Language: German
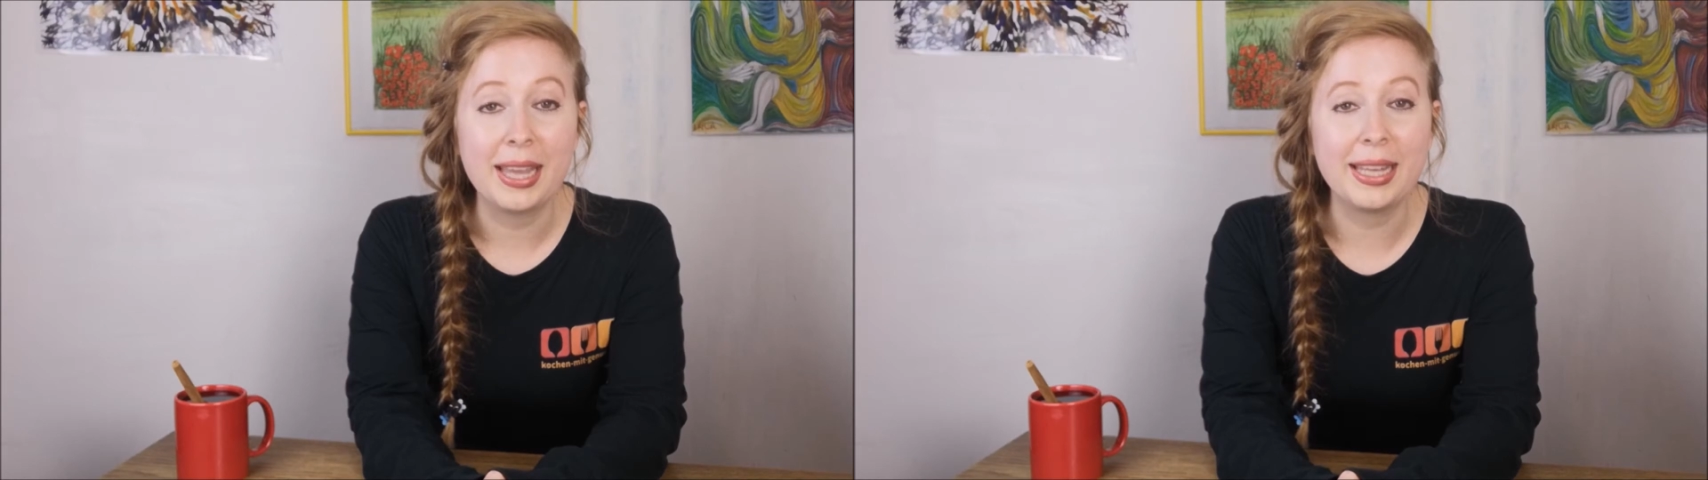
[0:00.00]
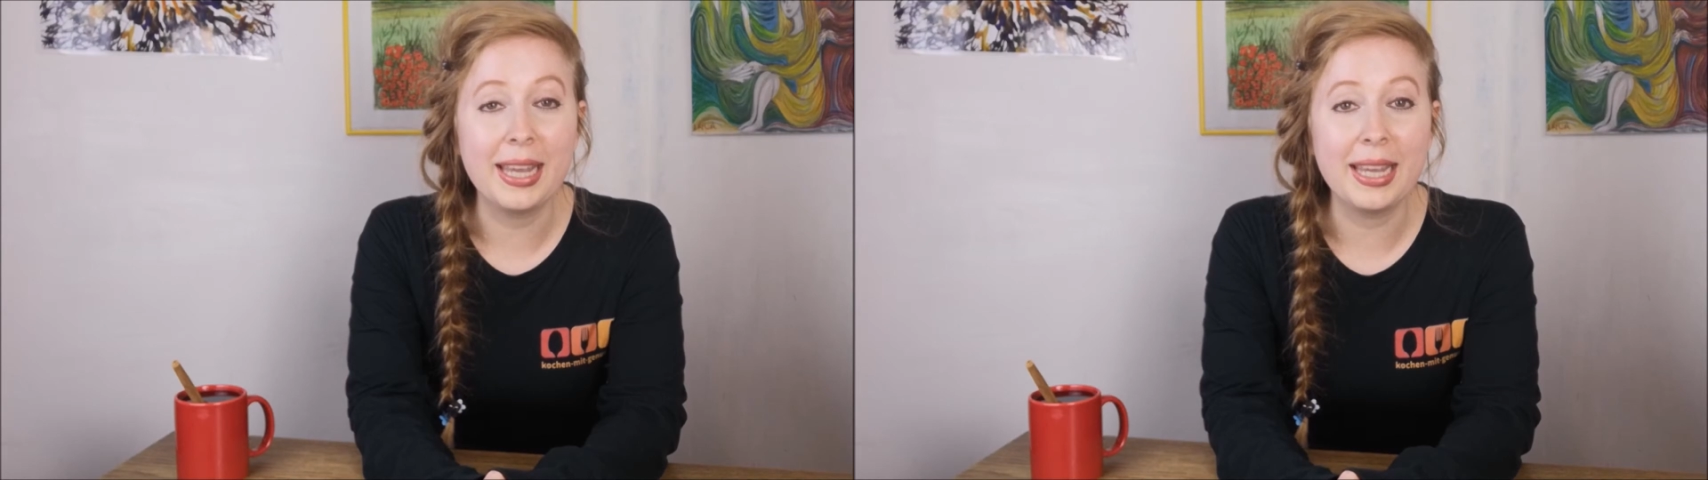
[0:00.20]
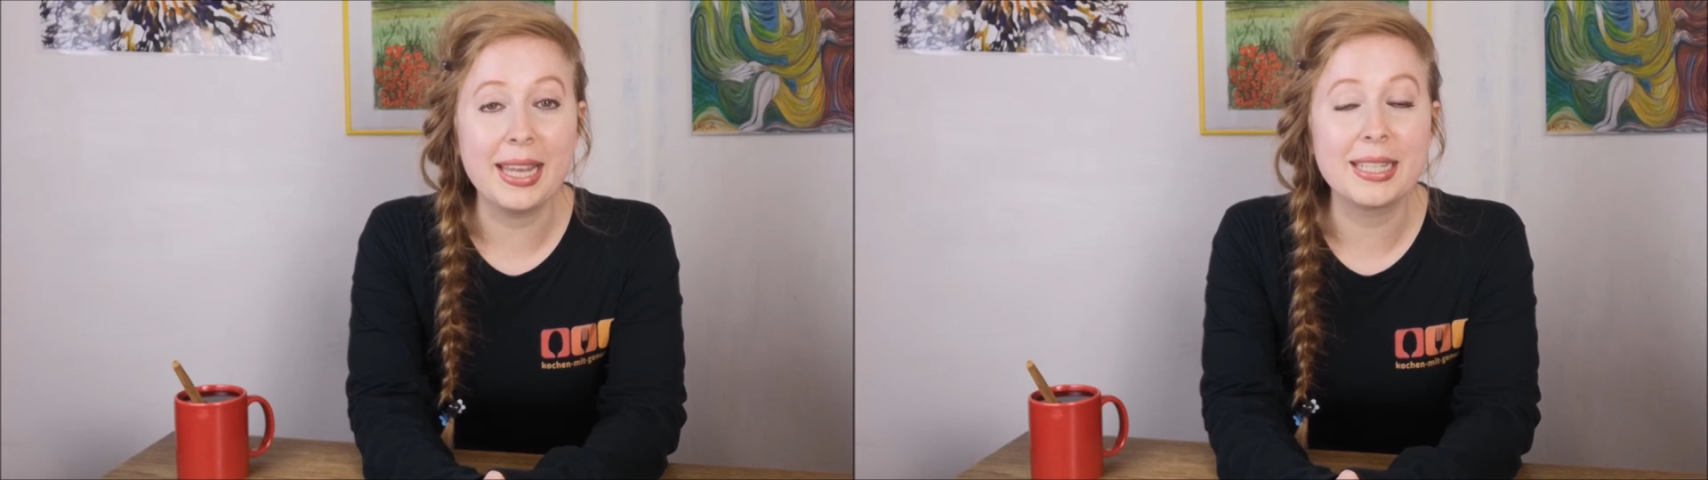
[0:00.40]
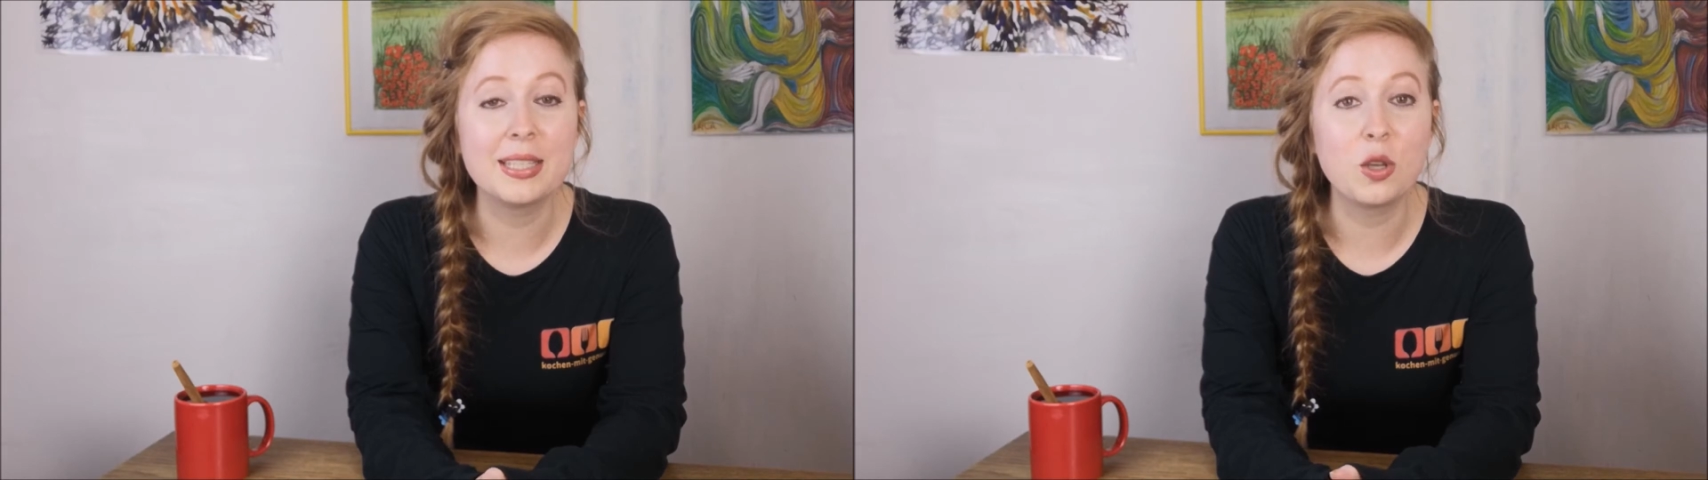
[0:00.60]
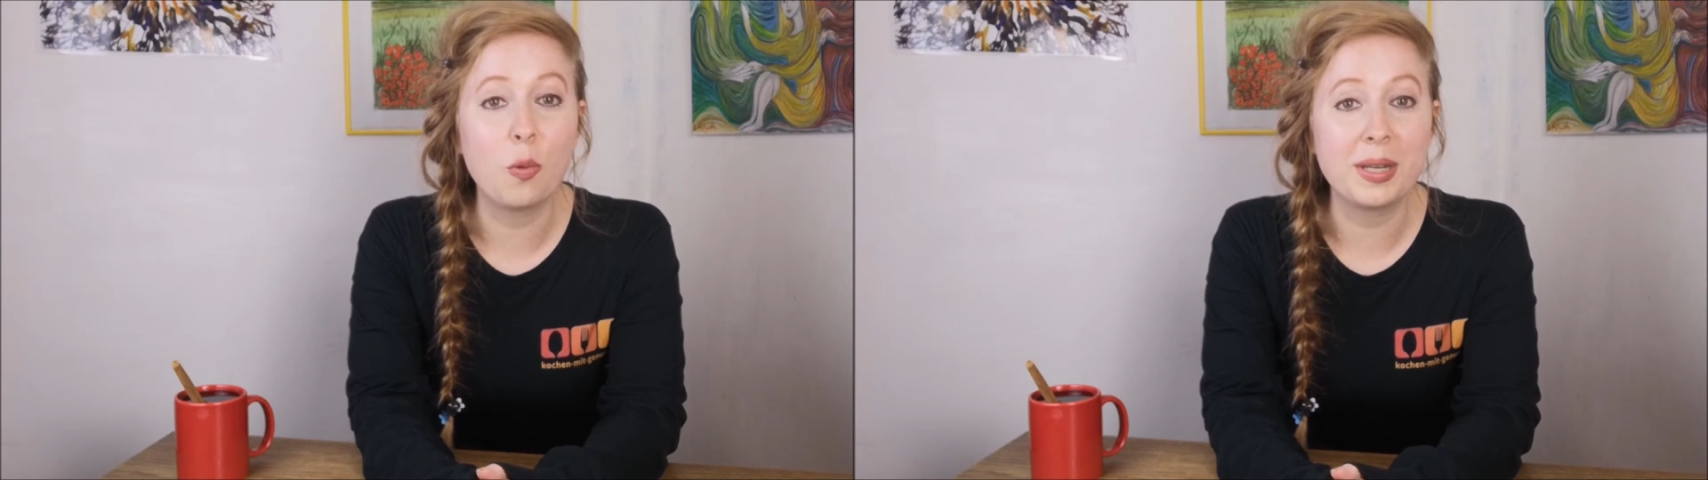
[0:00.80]
Hier geht
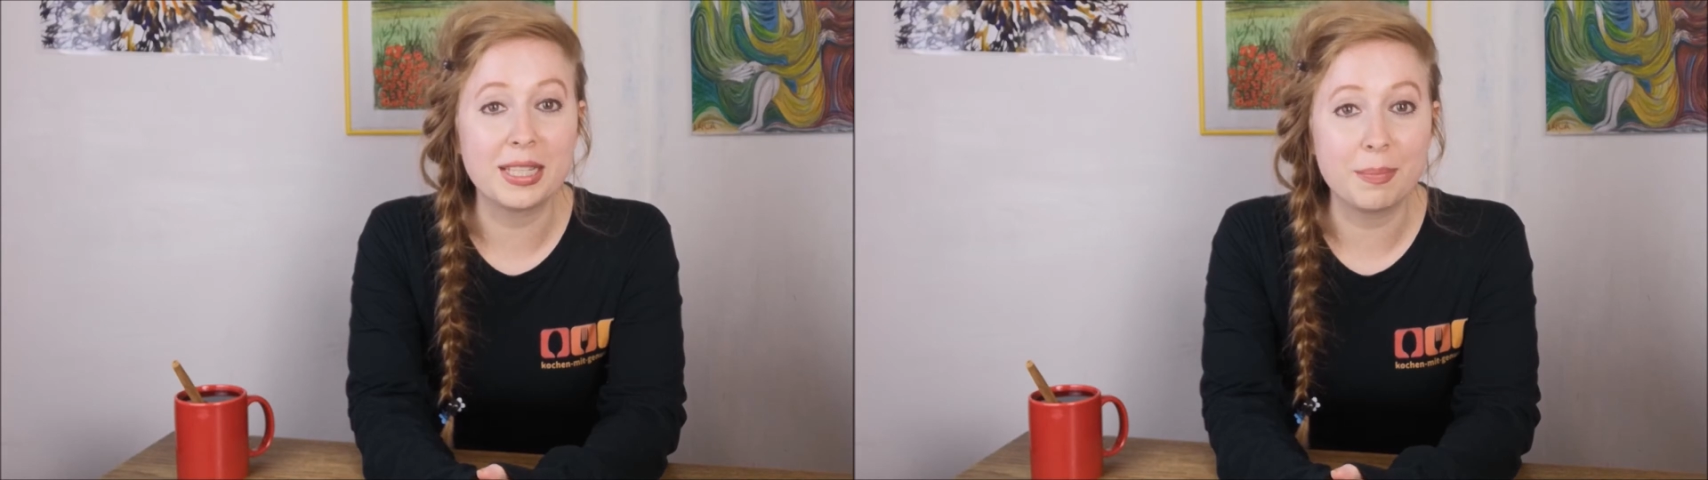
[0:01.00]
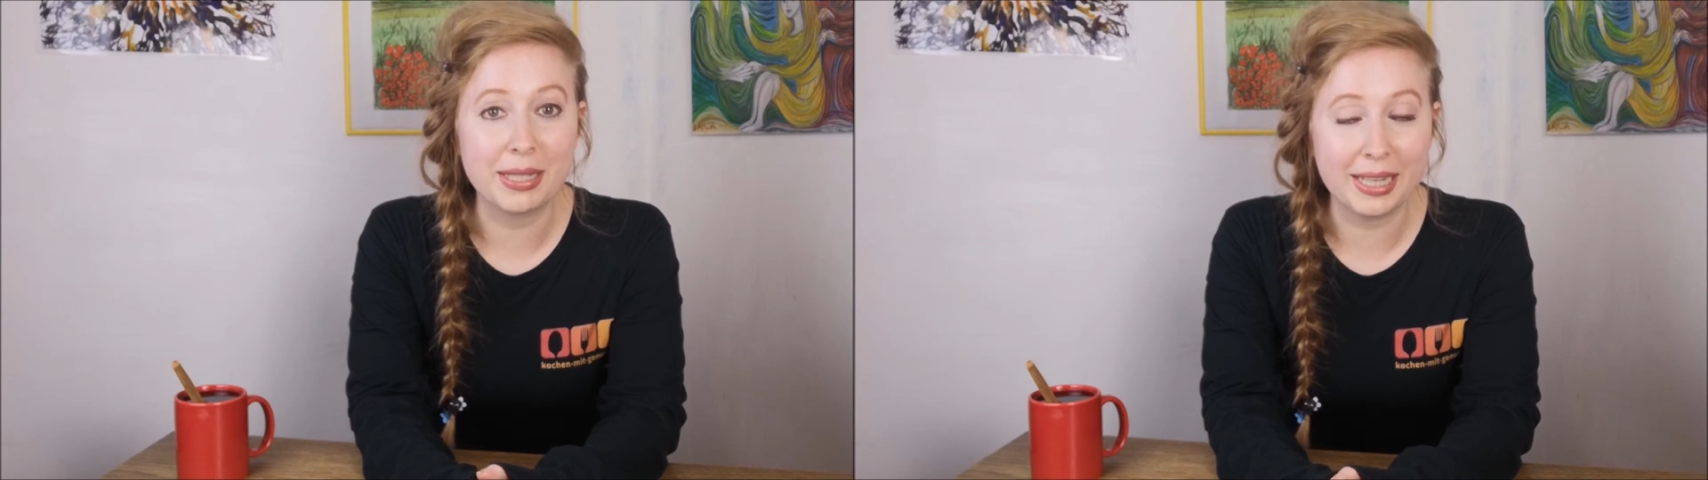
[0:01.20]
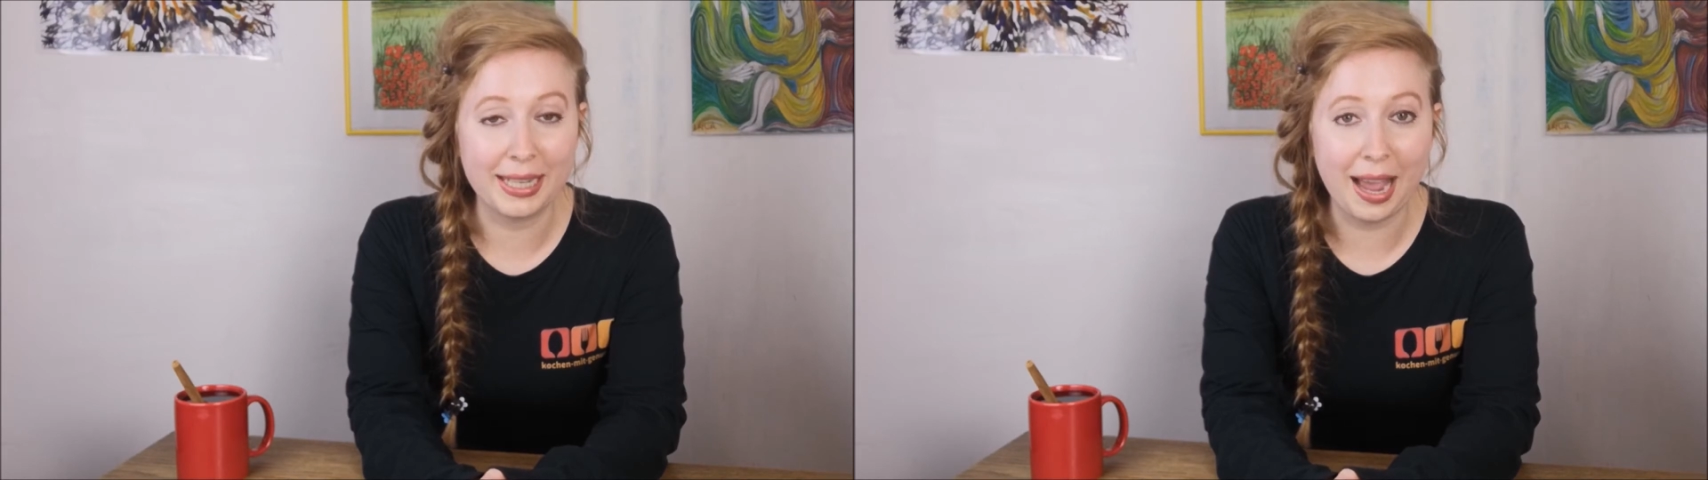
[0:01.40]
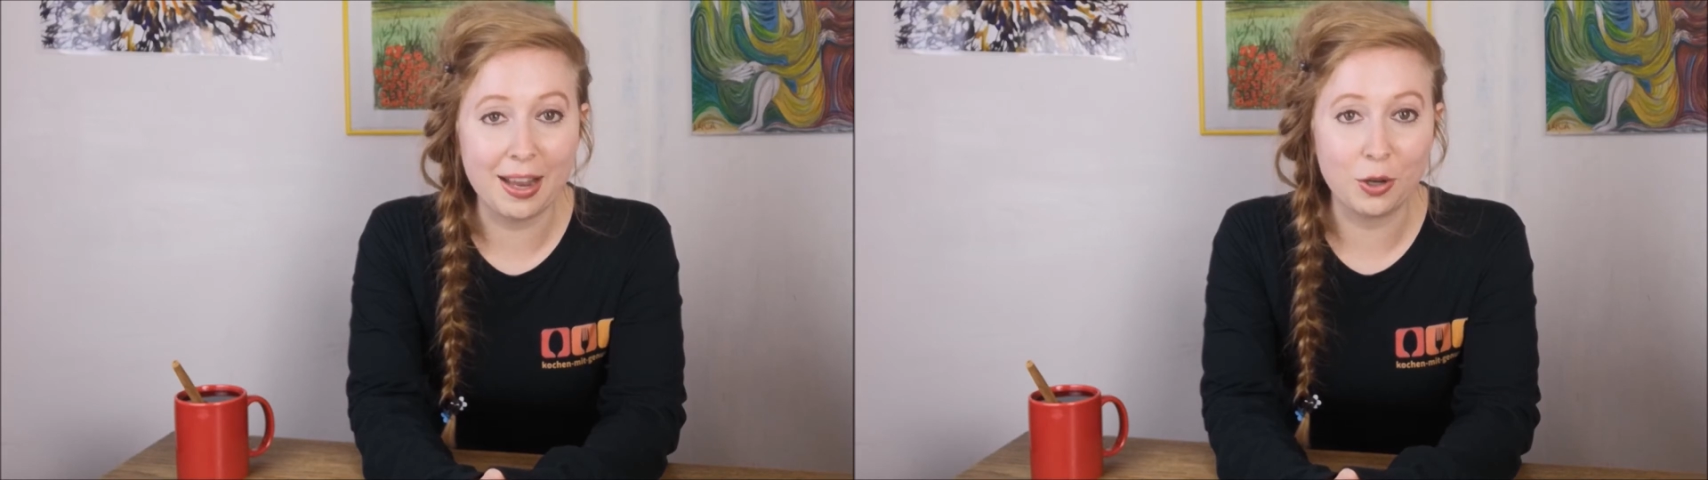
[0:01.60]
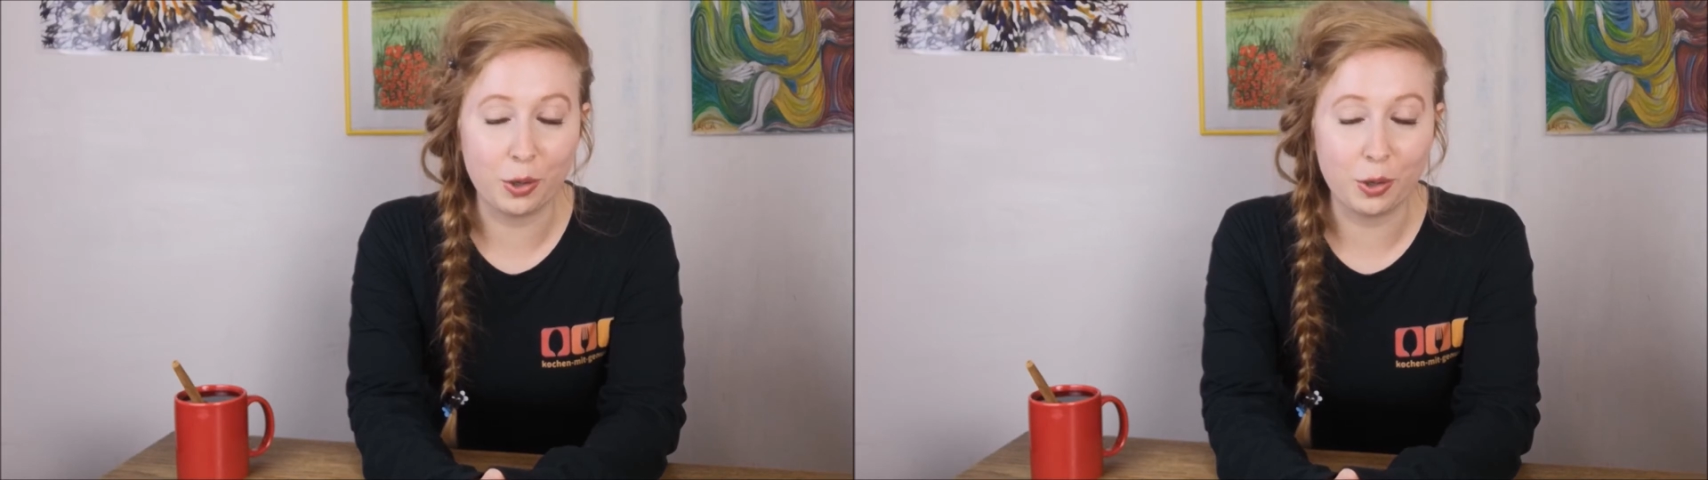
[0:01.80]
es um das Material